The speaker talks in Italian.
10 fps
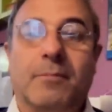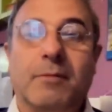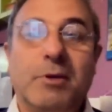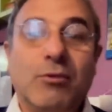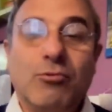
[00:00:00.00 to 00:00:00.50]

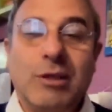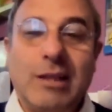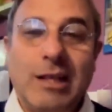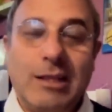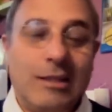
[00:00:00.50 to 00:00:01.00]
Per cui
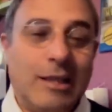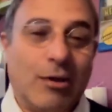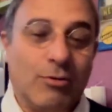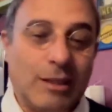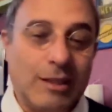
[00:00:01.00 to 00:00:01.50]
degli, dei
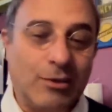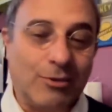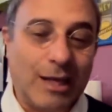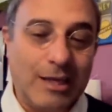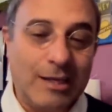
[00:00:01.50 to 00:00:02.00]
contadini
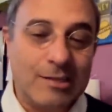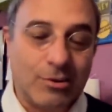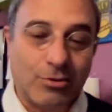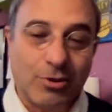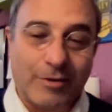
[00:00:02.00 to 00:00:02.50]
ucraini
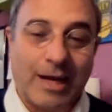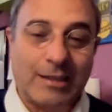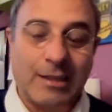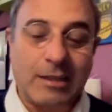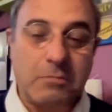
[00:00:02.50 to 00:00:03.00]
sono
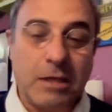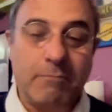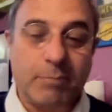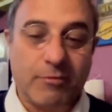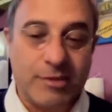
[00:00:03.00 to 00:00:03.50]
trovati
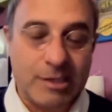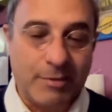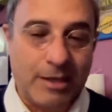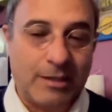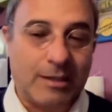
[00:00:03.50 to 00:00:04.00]

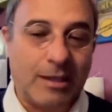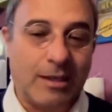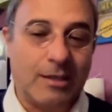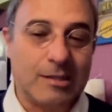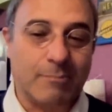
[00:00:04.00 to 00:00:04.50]

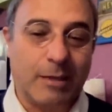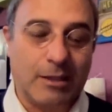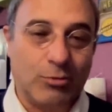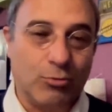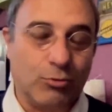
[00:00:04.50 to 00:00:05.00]
improvvisamente
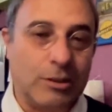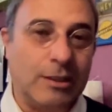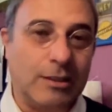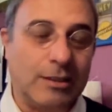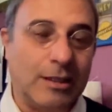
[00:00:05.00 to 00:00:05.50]

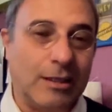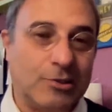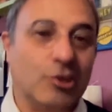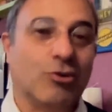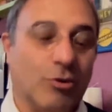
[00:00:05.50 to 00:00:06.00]
sbattuti nel
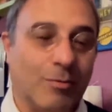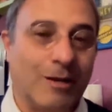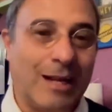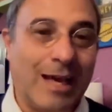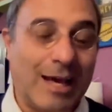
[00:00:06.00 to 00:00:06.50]
circolo
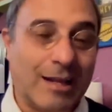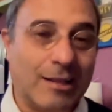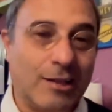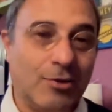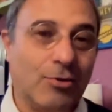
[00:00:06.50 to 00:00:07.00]
polare
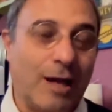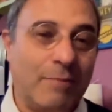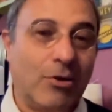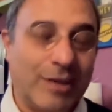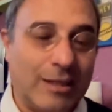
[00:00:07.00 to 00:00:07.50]
artico a
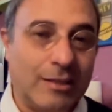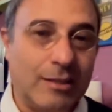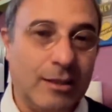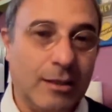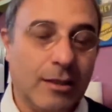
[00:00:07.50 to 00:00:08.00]
meno
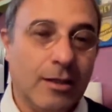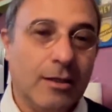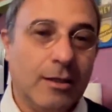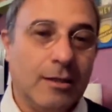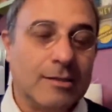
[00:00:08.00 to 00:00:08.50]
20
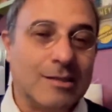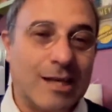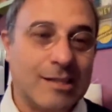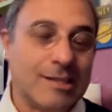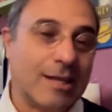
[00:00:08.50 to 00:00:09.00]

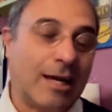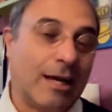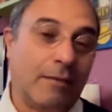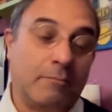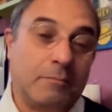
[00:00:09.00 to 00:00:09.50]

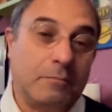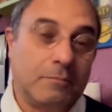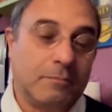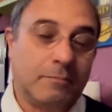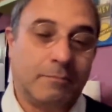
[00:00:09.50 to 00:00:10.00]
senza, mm,
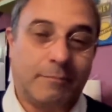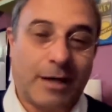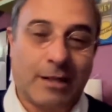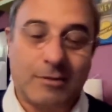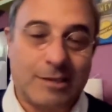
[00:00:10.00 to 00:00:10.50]

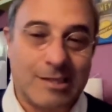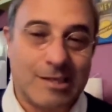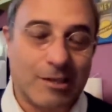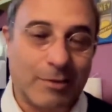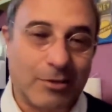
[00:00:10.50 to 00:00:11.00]
par- senza,
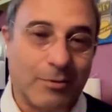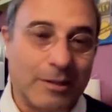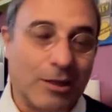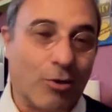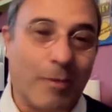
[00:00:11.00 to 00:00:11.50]
essere
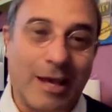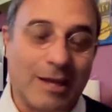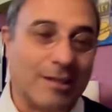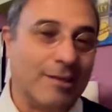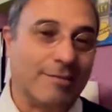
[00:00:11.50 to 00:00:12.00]
particolarmente
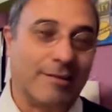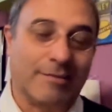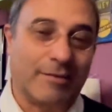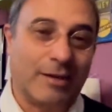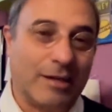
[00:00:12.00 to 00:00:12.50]
coperti,
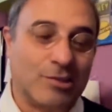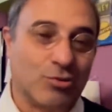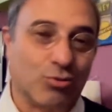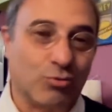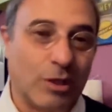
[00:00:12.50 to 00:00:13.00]
senza avere
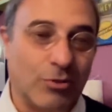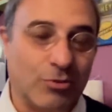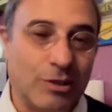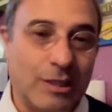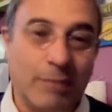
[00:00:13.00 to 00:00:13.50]
strutture di
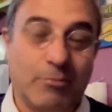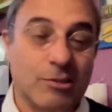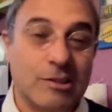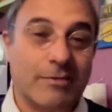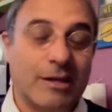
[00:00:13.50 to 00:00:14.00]
ogni tipo,
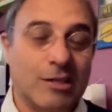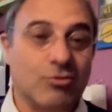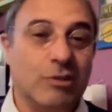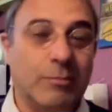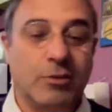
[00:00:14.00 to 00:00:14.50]
senza avere
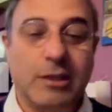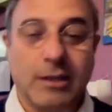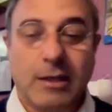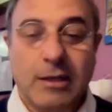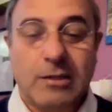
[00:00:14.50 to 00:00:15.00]
nessun tipo
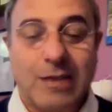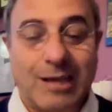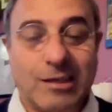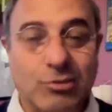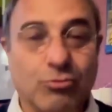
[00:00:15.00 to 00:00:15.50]
di
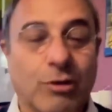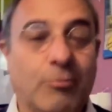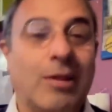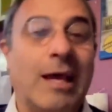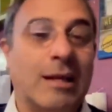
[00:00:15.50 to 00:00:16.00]
anche strutture
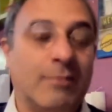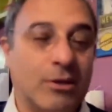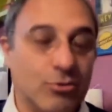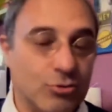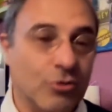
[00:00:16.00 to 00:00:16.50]
moderne
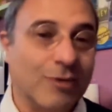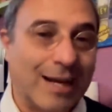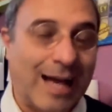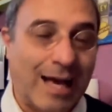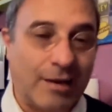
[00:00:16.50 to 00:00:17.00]
per costruire un
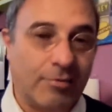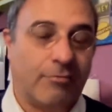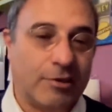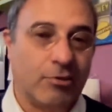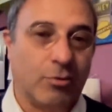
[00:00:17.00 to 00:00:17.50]
canale, cioè
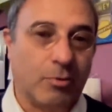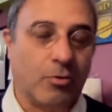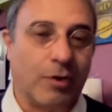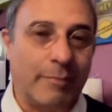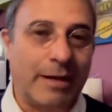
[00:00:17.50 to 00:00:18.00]
facendolo
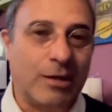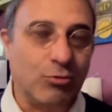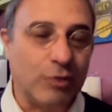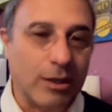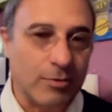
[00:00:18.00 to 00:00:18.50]
proprio con le mani
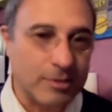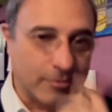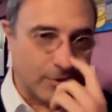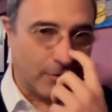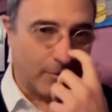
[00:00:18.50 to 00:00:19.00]
nude come si
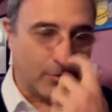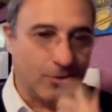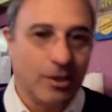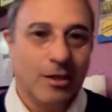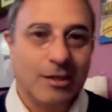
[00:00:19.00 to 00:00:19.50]

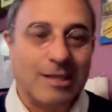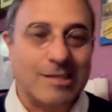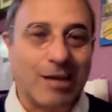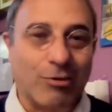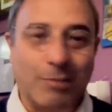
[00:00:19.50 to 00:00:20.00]
facevano nei
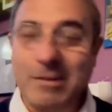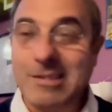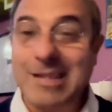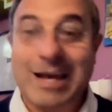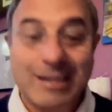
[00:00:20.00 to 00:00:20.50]
secoli
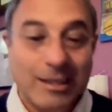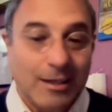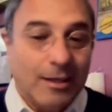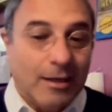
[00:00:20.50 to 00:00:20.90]
passati,